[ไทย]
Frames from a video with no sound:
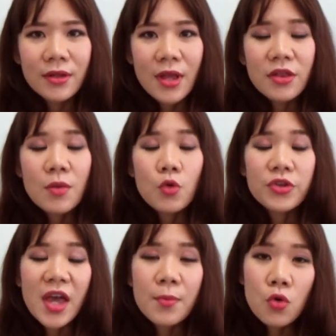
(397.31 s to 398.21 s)
ถ้าสมมติ
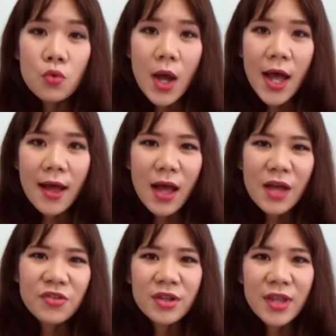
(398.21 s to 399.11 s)
จะให้พูดว่า
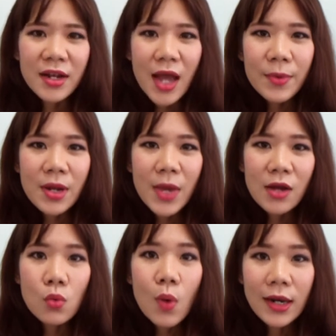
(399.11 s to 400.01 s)
ฉันแต่งหน้าไปทำงา
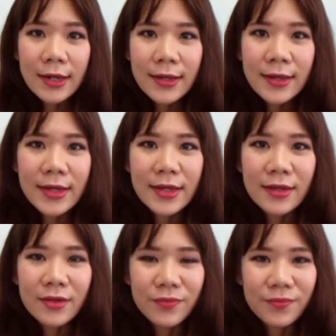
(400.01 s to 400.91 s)
นทุกวันเลย
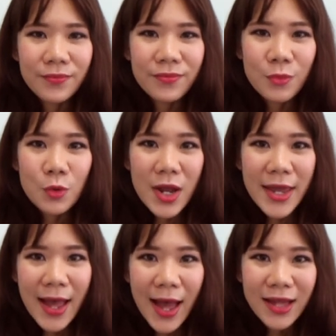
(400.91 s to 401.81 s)
พูดว่าอะ
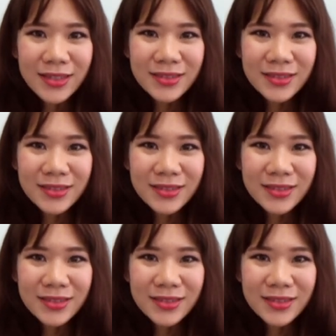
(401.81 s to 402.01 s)
ไรคะ